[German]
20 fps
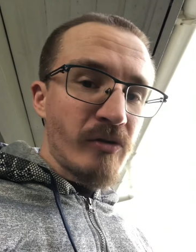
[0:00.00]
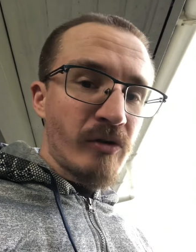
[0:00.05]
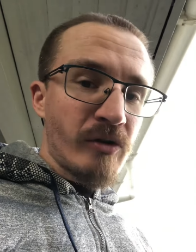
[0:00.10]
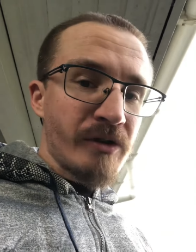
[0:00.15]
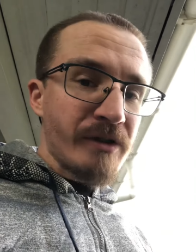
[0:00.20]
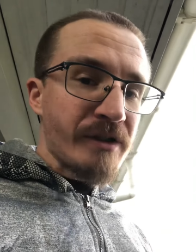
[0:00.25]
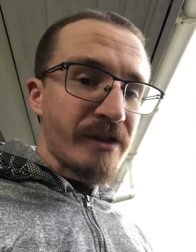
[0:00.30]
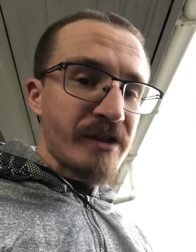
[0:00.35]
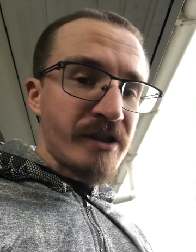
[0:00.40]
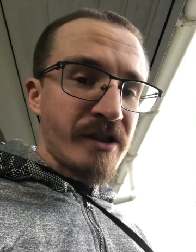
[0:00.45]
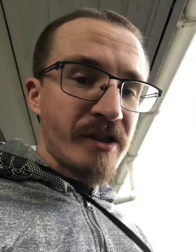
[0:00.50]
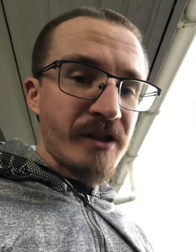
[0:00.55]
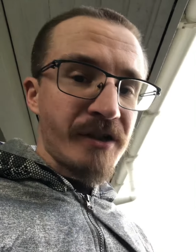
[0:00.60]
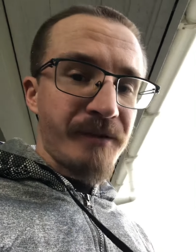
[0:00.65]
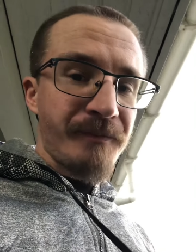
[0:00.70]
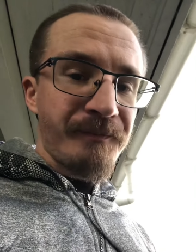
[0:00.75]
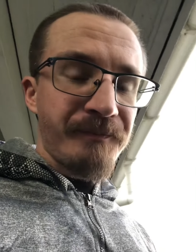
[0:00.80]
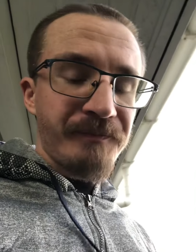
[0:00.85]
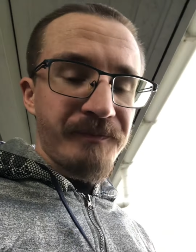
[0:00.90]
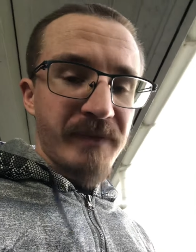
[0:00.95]
Und
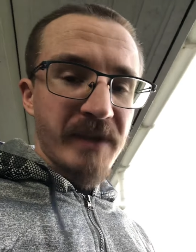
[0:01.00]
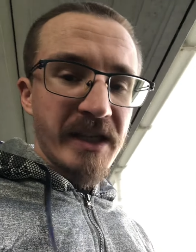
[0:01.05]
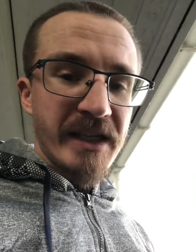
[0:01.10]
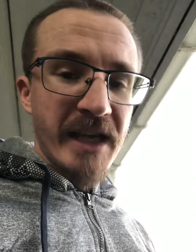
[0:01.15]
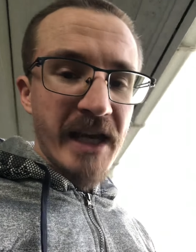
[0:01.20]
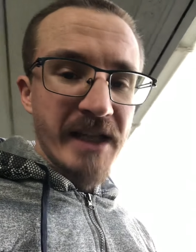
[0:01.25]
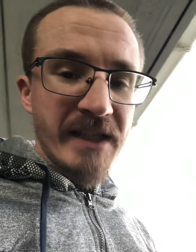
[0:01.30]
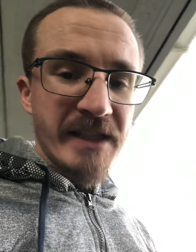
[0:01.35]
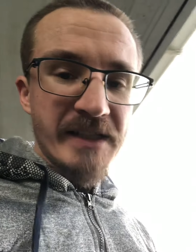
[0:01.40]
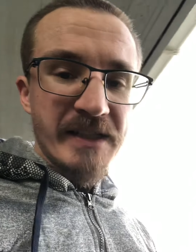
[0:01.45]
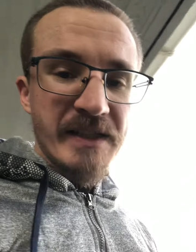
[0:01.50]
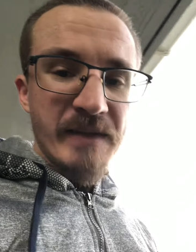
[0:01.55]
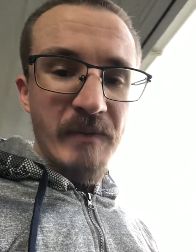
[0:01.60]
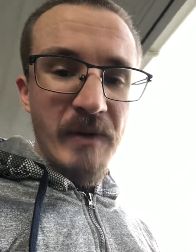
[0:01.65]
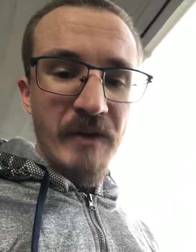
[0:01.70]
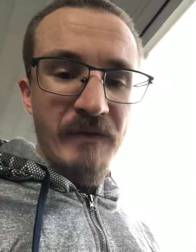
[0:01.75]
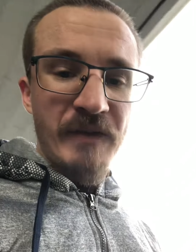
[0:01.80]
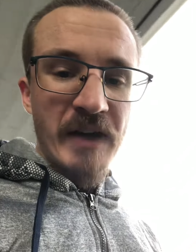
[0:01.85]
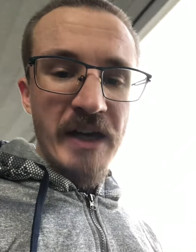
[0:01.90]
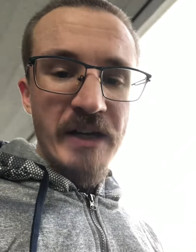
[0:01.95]
ja, die
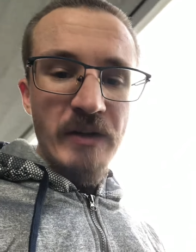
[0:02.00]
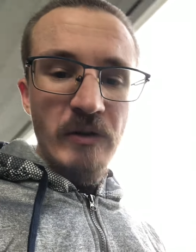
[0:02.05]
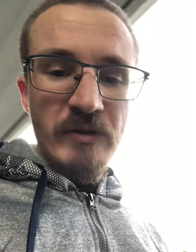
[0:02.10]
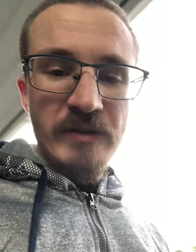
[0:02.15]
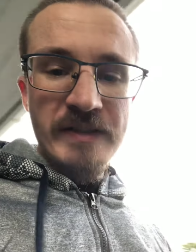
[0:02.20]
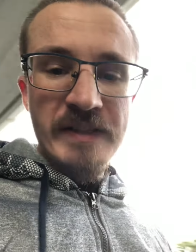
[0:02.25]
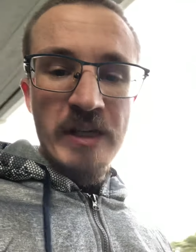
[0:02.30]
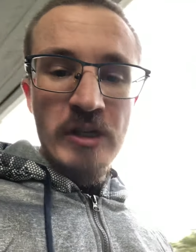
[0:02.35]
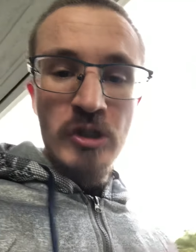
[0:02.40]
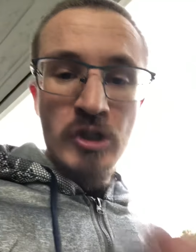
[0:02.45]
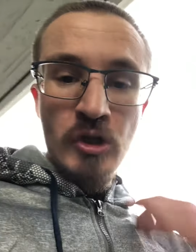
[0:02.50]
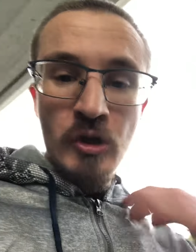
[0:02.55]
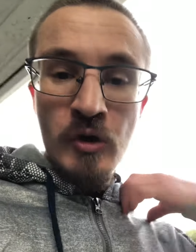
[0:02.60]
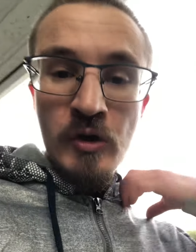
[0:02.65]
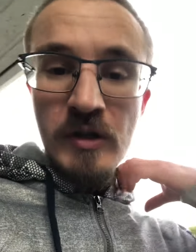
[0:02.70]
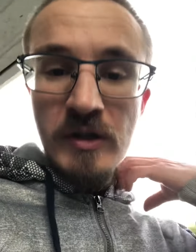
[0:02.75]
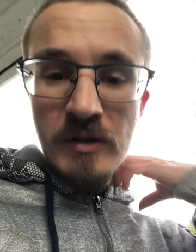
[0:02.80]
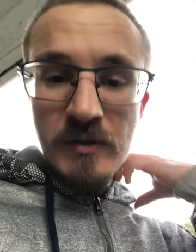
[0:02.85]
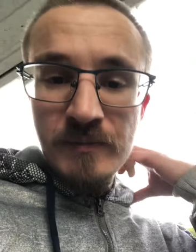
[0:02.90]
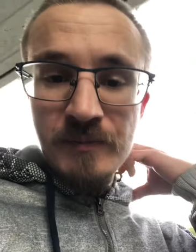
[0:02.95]
Zimmer waren auch sehr
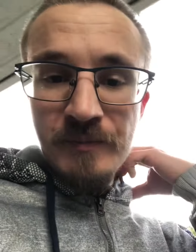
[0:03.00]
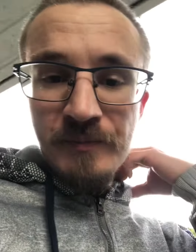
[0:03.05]
schön.